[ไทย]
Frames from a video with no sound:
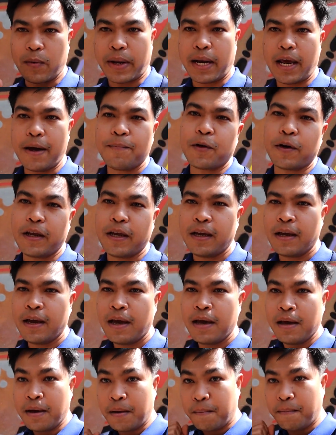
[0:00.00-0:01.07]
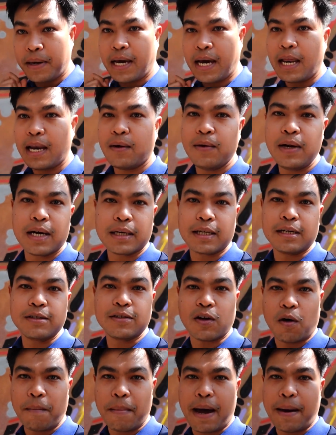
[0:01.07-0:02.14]
วันเตัวนี้มีให้เราเลือกทั้ง
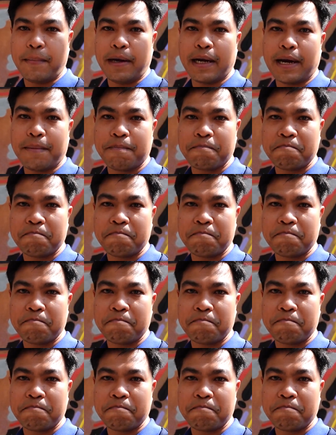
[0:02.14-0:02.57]
2 แบบเลยครับ